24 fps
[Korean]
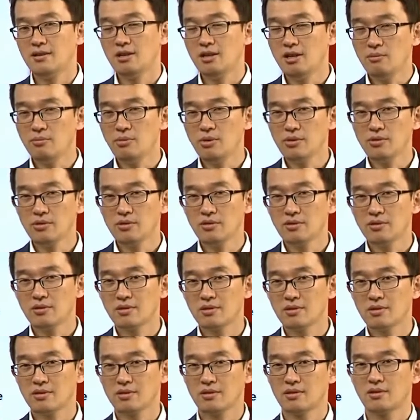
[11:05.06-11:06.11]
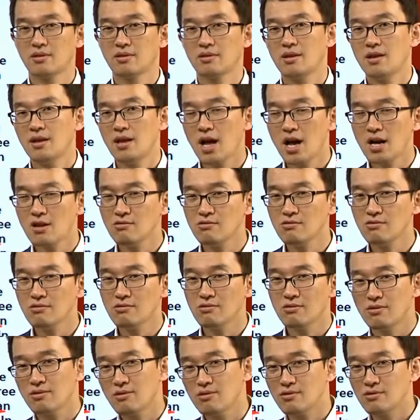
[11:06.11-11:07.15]
일본,
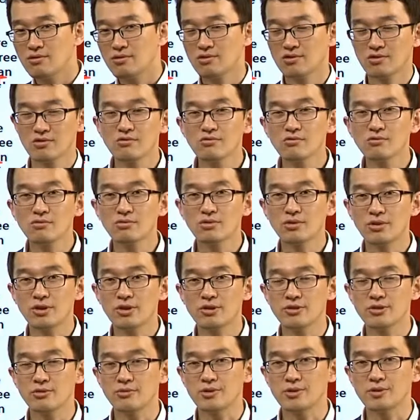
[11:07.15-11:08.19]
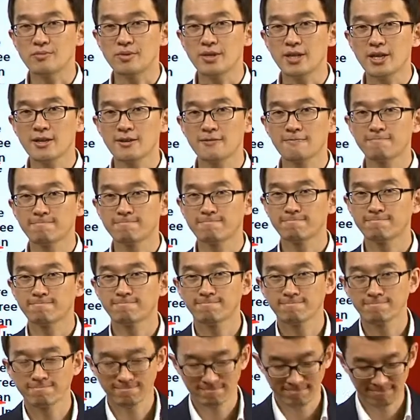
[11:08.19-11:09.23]
한국, 중국으로 이어지고 있습니다.
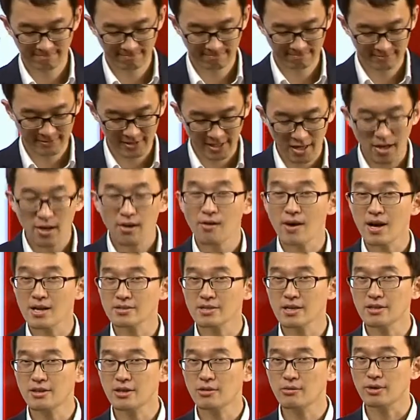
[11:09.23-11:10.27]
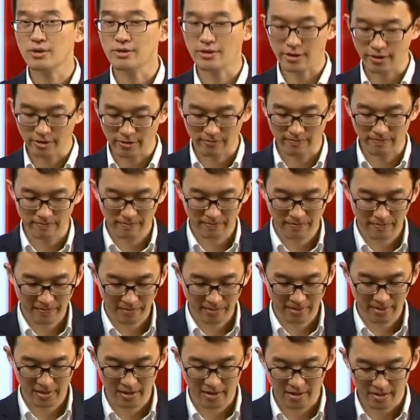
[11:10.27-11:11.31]
확산되고 있네요.
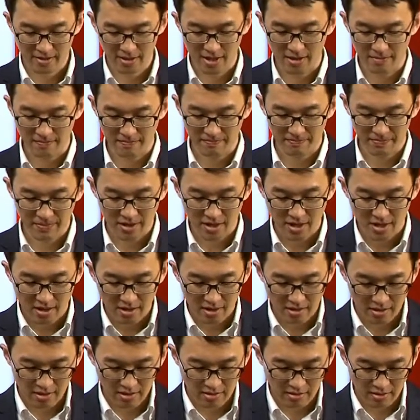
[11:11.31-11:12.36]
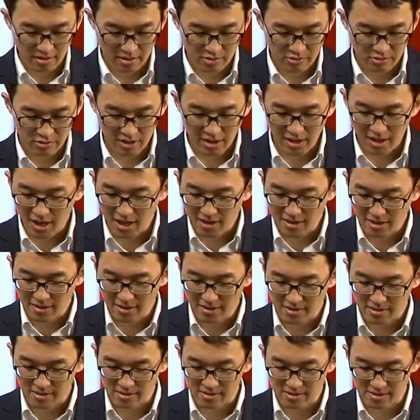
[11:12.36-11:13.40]
다음, Industry
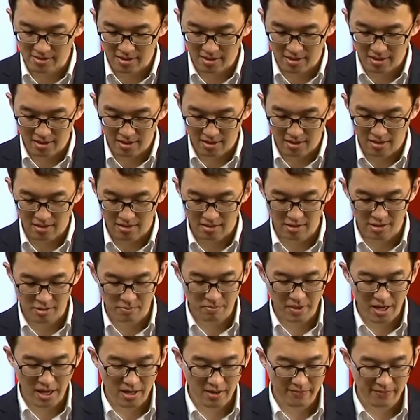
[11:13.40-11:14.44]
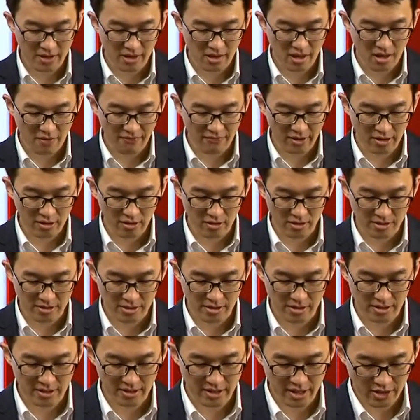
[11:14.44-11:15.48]
Analysts See the Spread of Coffee
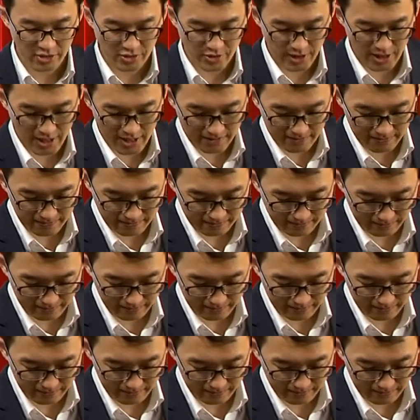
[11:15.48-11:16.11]
Culture in Asia.